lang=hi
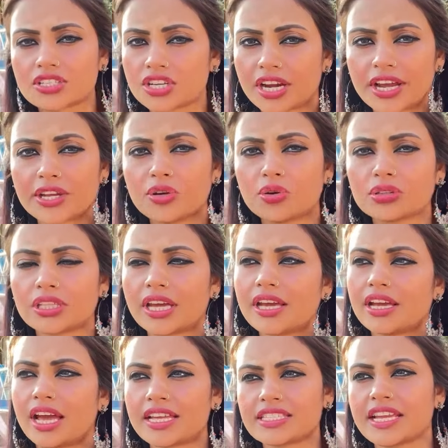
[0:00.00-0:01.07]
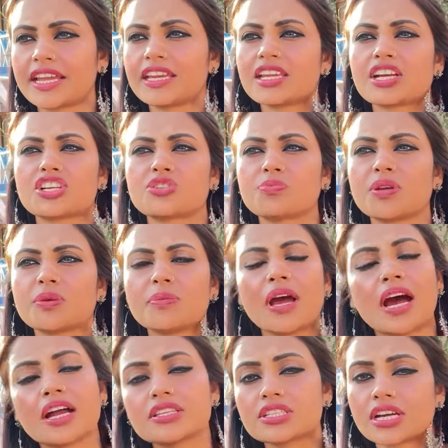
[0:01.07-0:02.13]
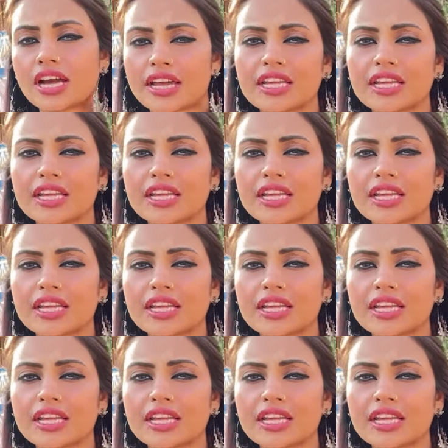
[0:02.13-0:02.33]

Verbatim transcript: जगह ही होता है ऐसे ही नहीं कश्मीर में हर जगह